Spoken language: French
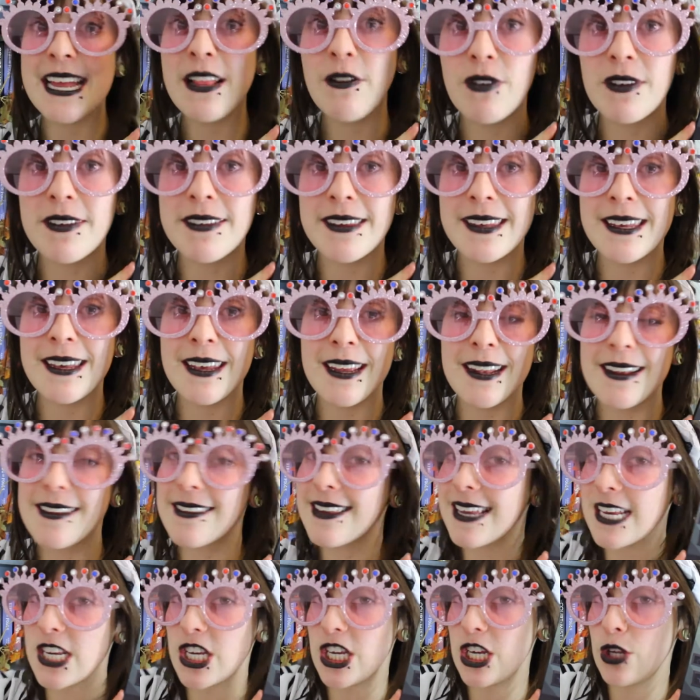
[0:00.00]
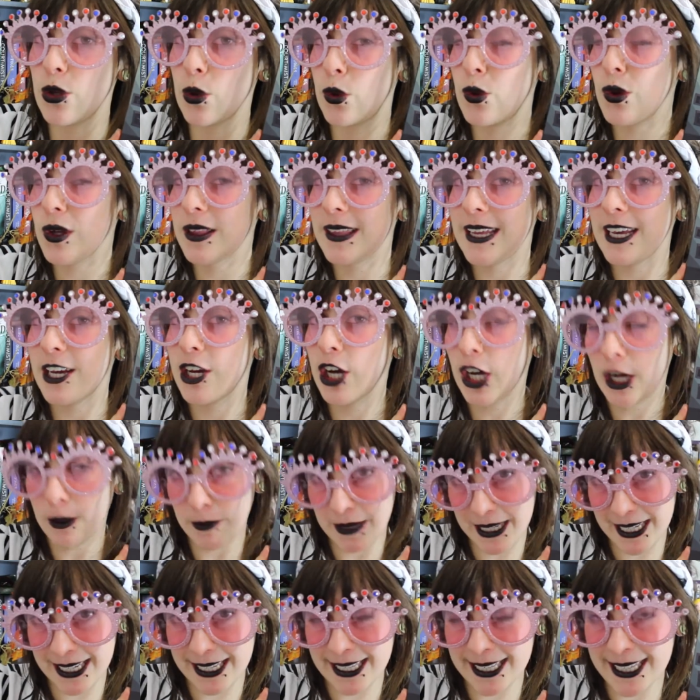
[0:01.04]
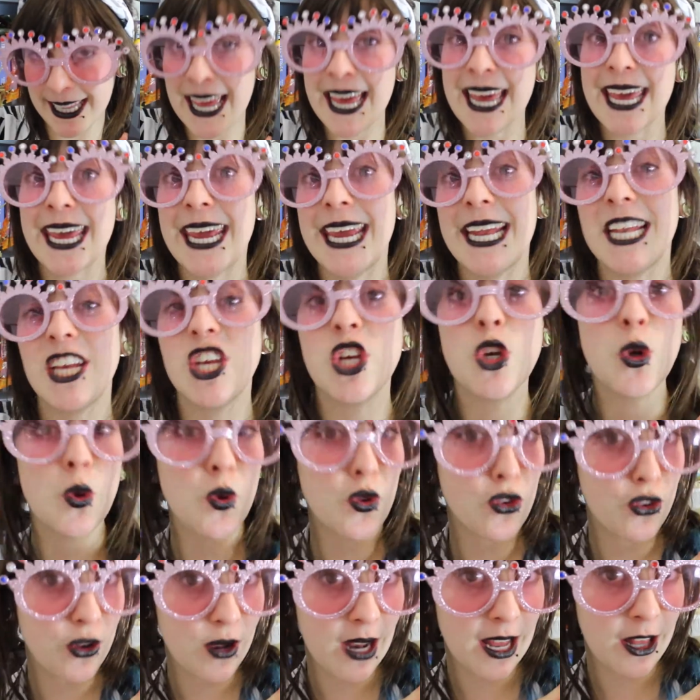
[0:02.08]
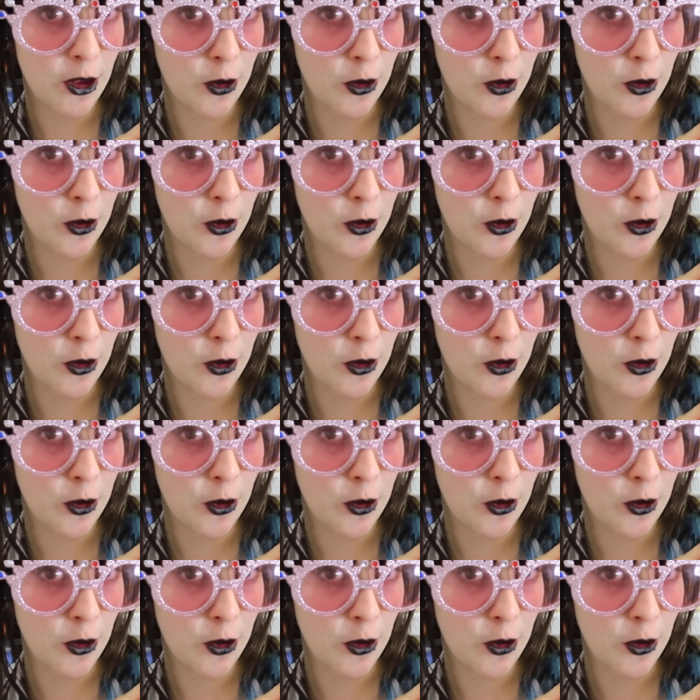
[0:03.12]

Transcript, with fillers: Cette fois-ci, il s'agit de Courtney Crumrin et Les choses de la